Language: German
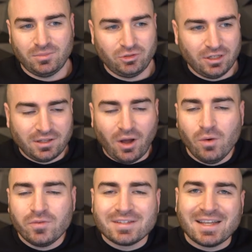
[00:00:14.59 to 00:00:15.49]
steht
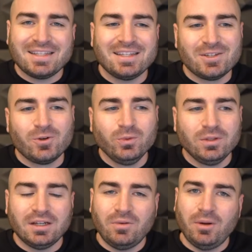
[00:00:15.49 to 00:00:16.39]
drauf, in 60
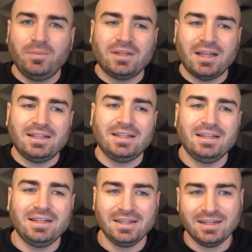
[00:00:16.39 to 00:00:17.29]
Sekunden eine Webseite
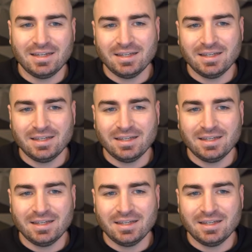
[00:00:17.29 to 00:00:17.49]
in,